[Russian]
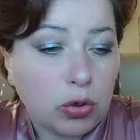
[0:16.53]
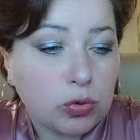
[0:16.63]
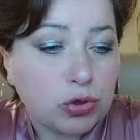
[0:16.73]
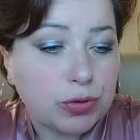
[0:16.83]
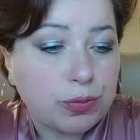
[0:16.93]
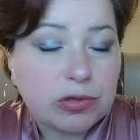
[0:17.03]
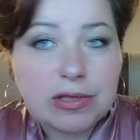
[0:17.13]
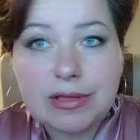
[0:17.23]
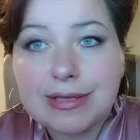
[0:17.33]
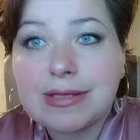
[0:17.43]
Уже
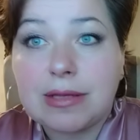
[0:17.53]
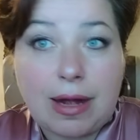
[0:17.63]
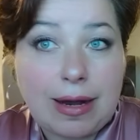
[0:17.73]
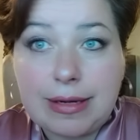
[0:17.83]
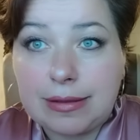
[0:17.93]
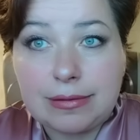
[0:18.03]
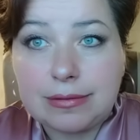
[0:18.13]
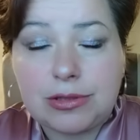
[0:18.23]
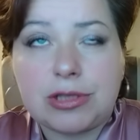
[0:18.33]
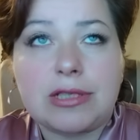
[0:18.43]
просто достали,
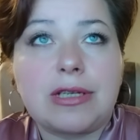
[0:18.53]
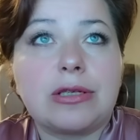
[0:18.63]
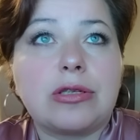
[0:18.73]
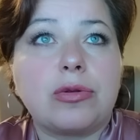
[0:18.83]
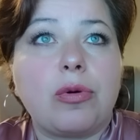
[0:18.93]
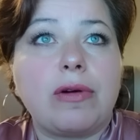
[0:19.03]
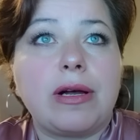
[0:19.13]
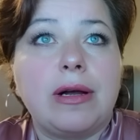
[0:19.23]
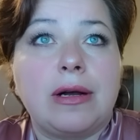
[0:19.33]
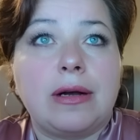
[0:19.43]
честное слово.